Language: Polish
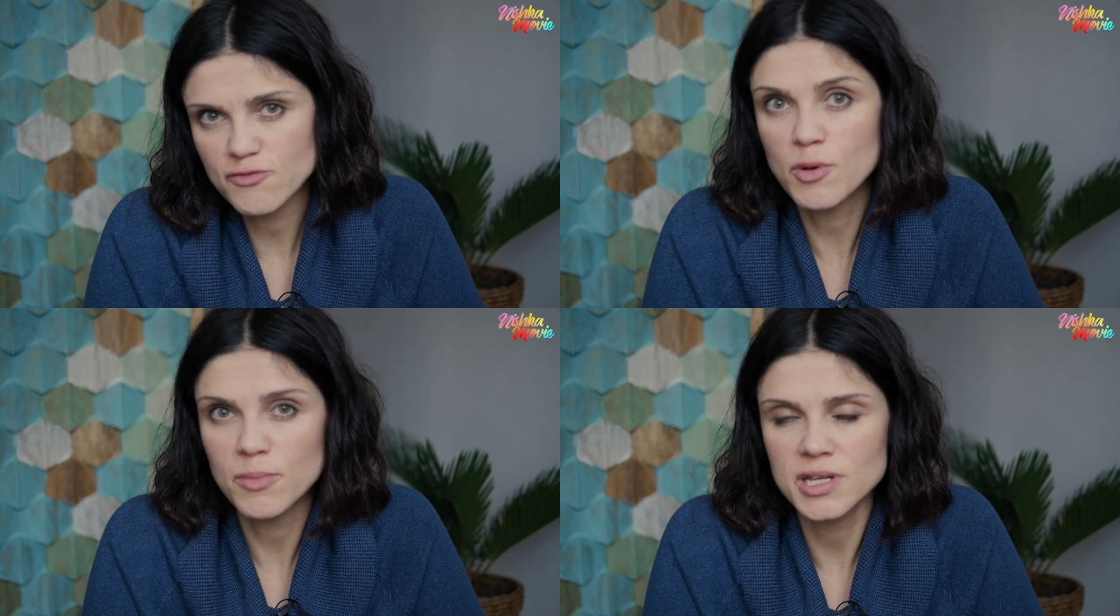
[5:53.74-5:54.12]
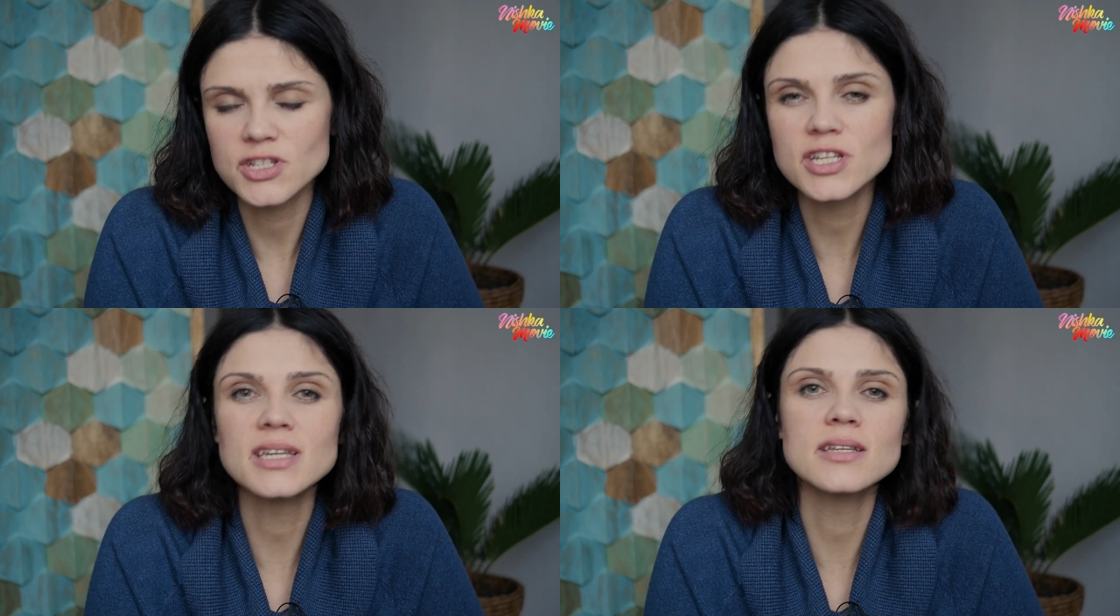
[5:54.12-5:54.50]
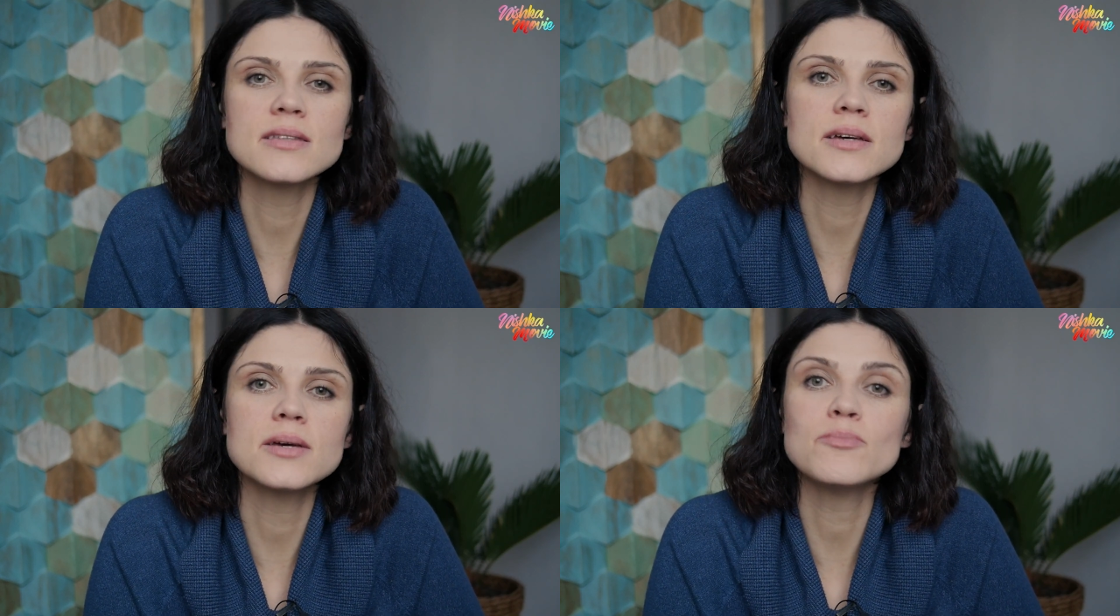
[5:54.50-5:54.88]
w momencie,
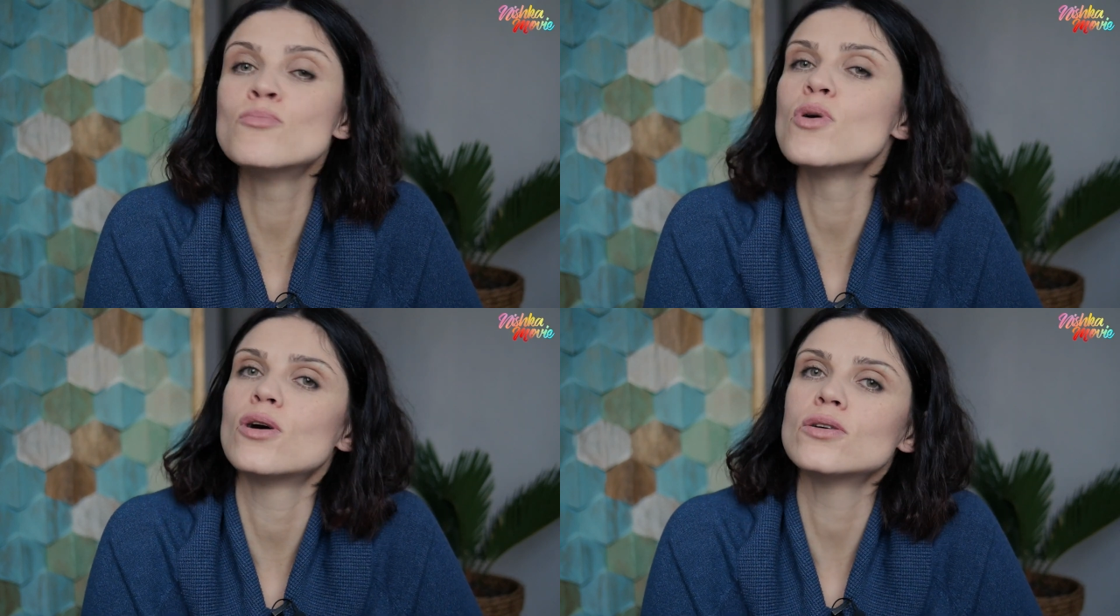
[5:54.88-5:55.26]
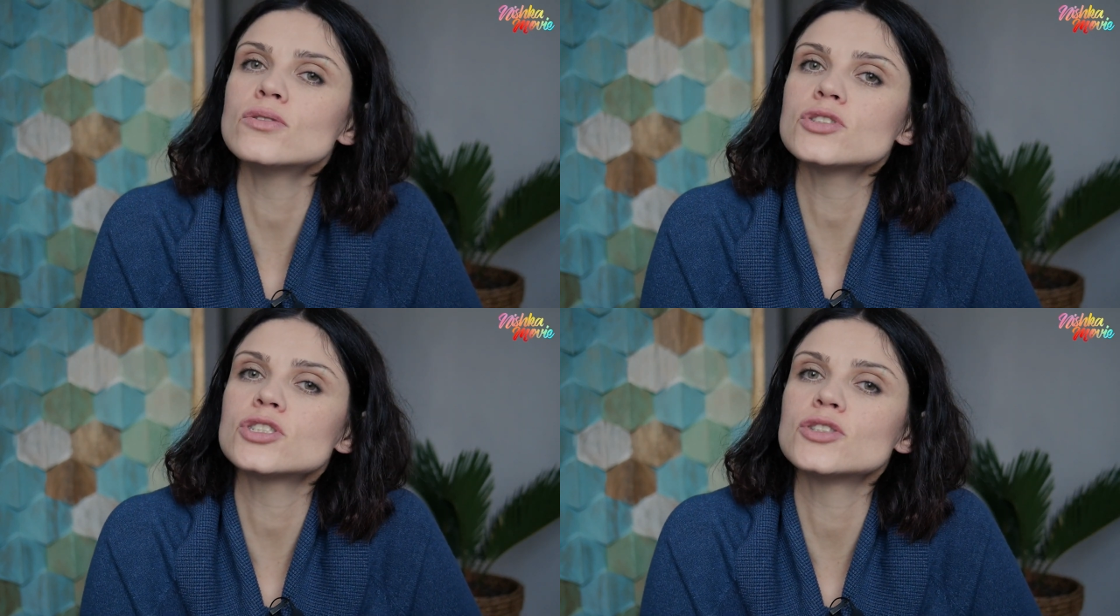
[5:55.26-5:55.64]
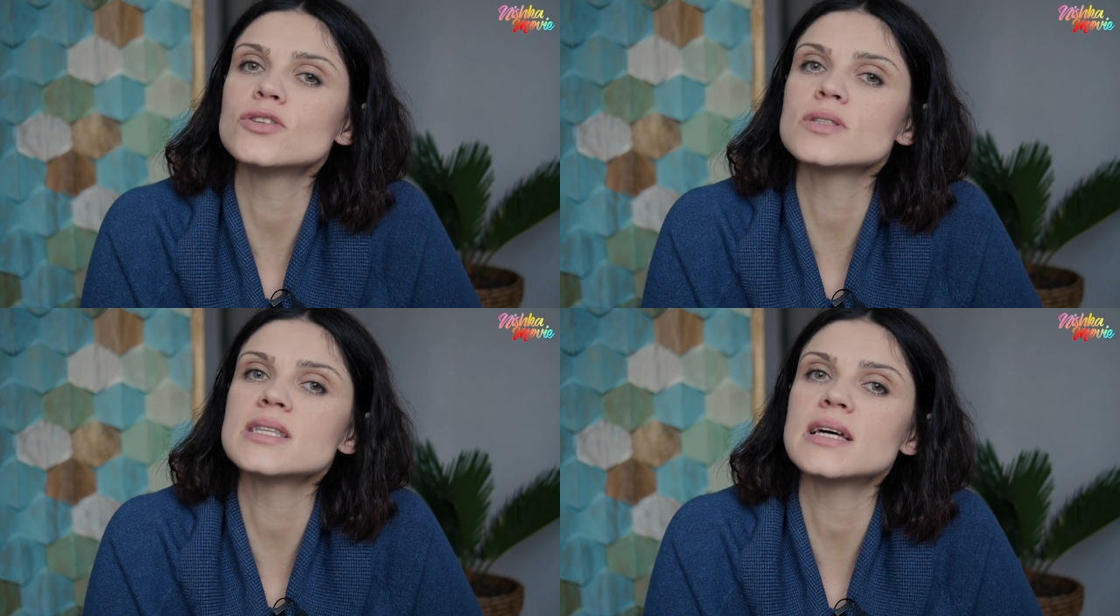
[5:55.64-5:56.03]
kiedy mąż
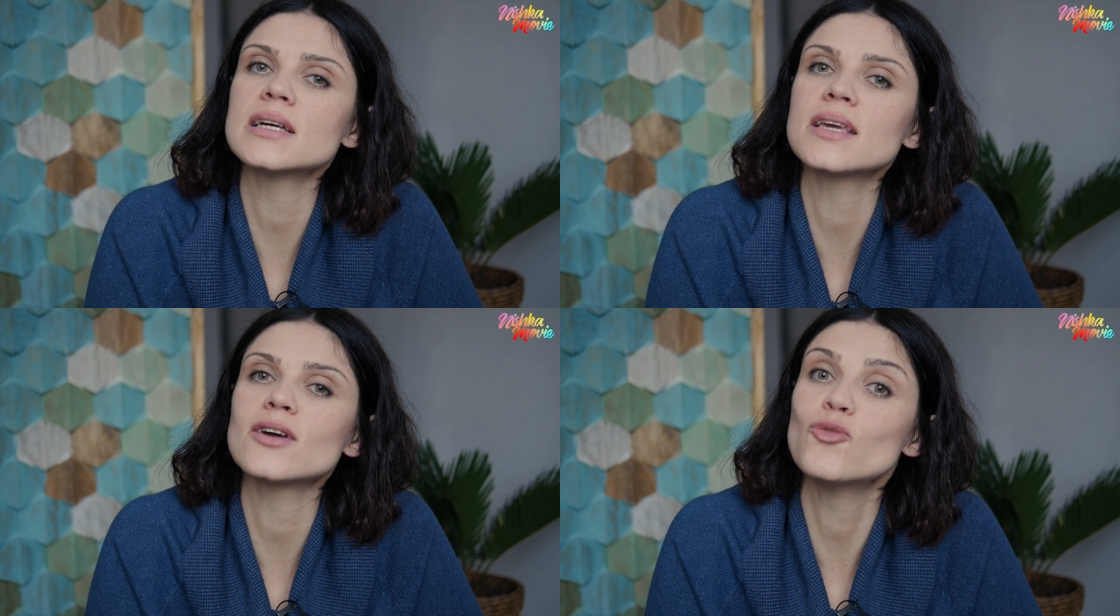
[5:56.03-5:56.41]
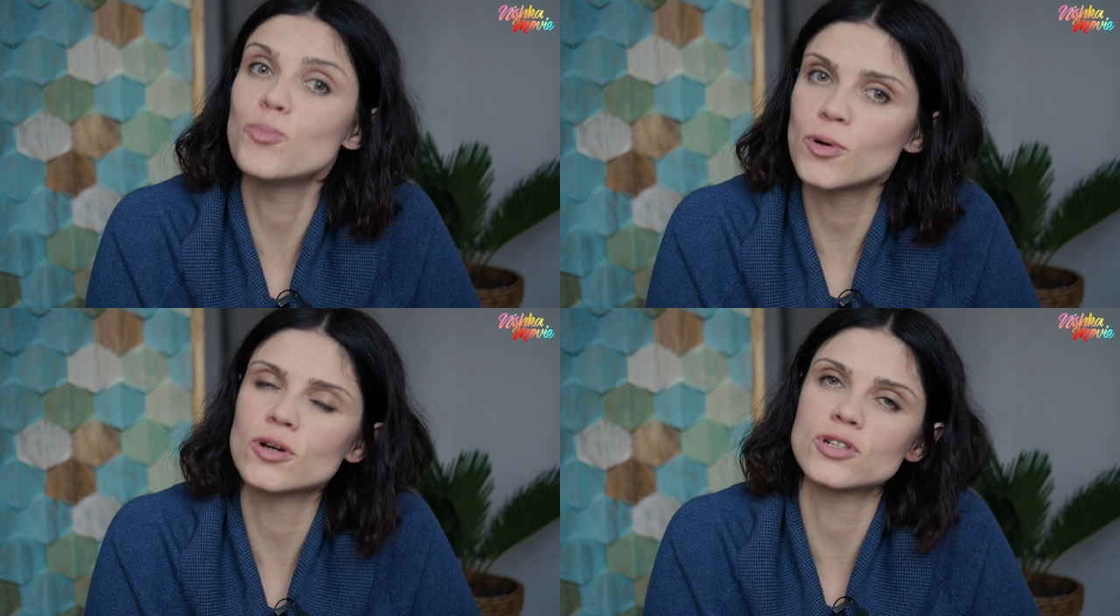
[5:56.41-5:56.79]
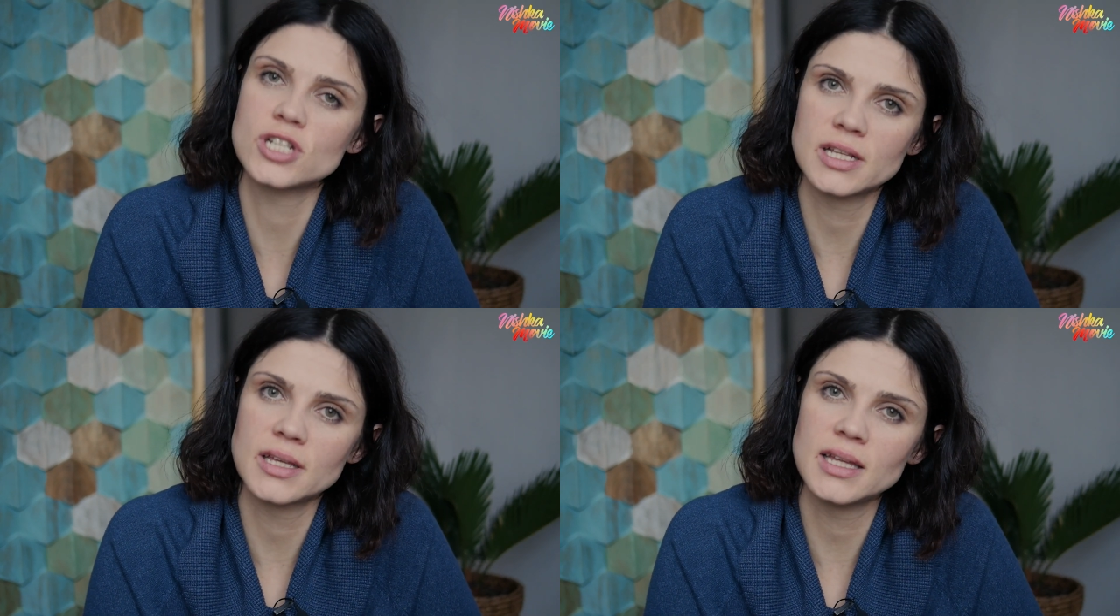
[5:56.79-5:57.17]
doznaje
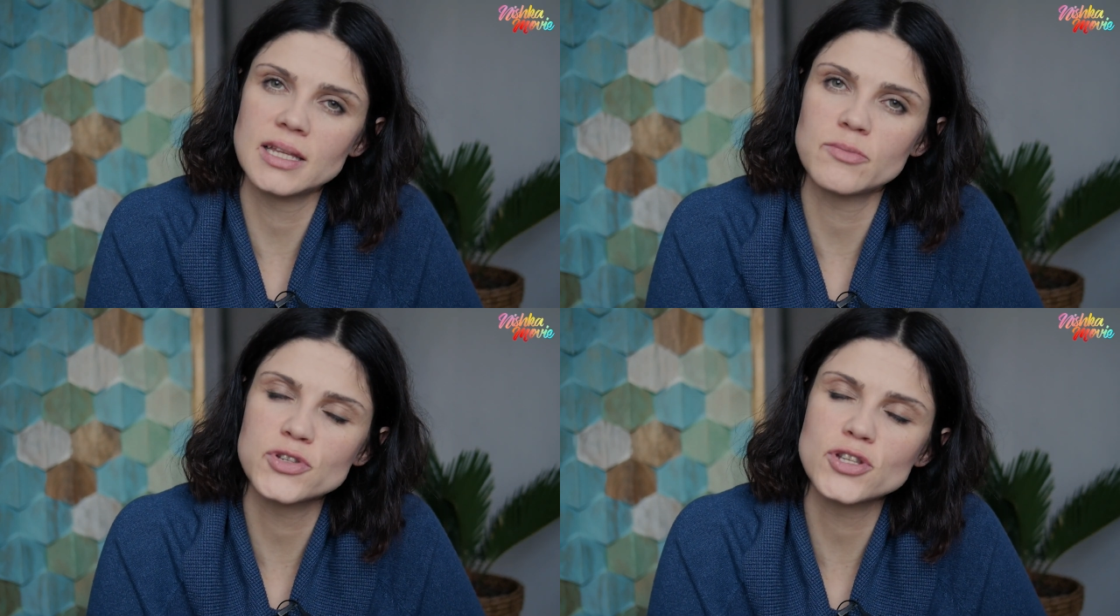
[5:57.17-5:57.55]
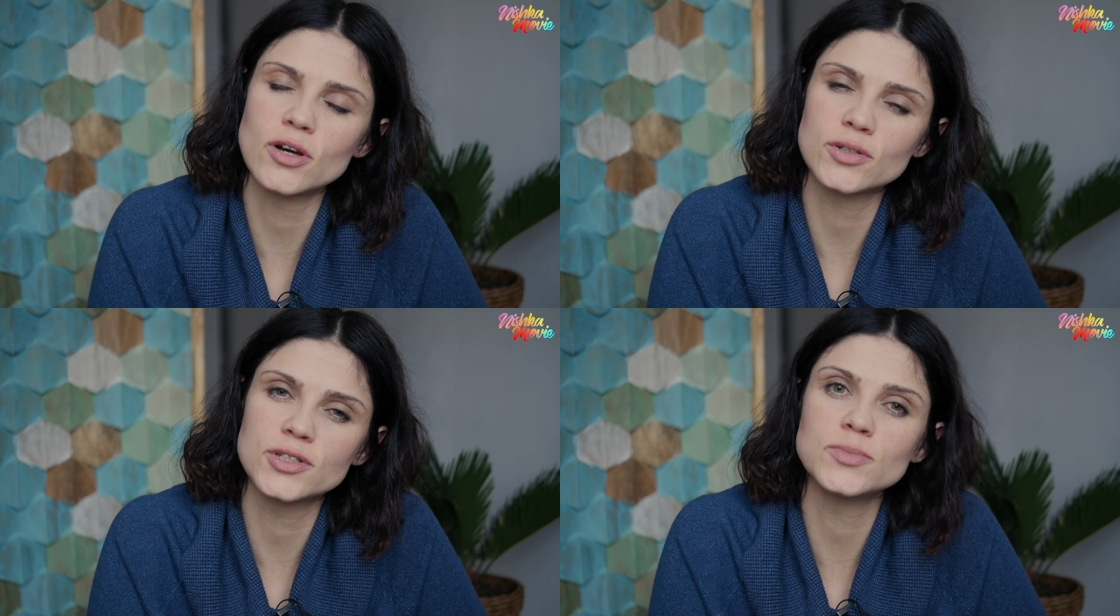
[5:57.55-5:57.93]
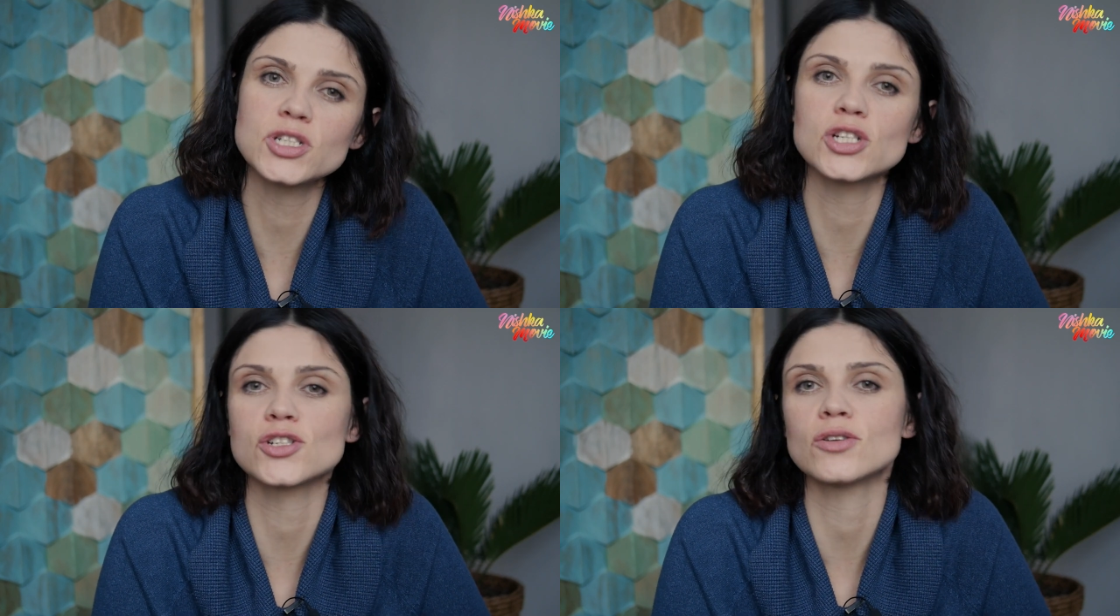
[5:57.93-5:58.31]
upokorzenia na myśl o tym,
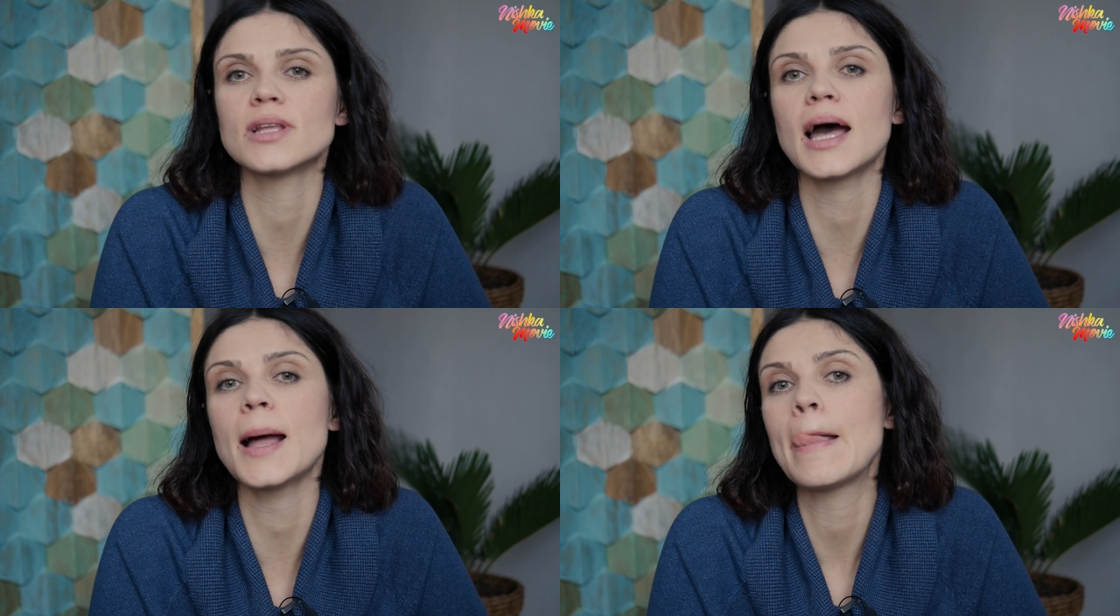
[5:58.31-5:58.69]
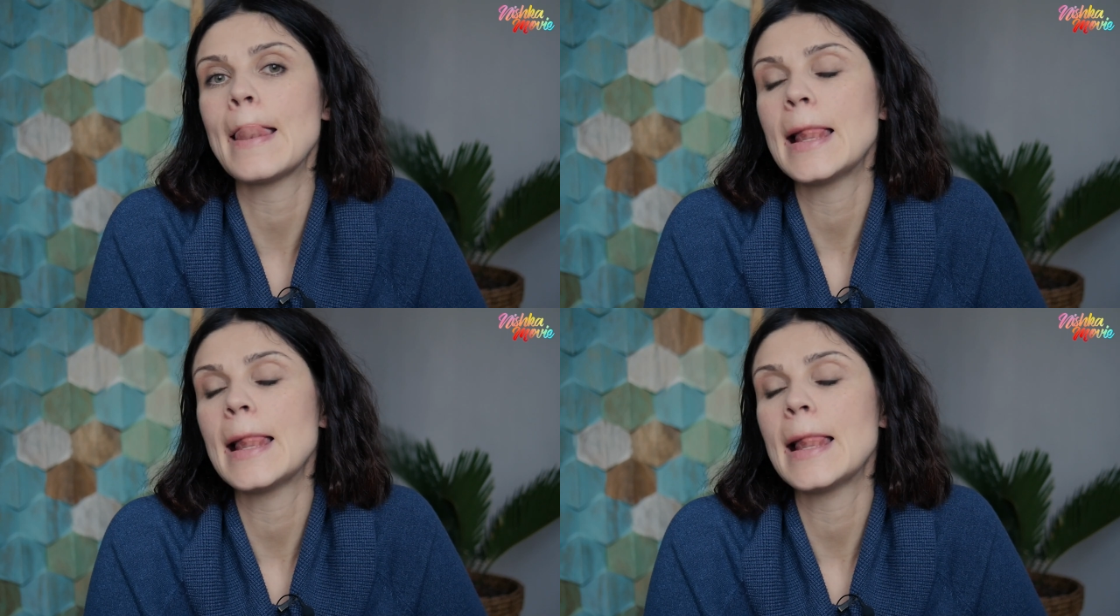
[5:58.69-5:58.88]
że żona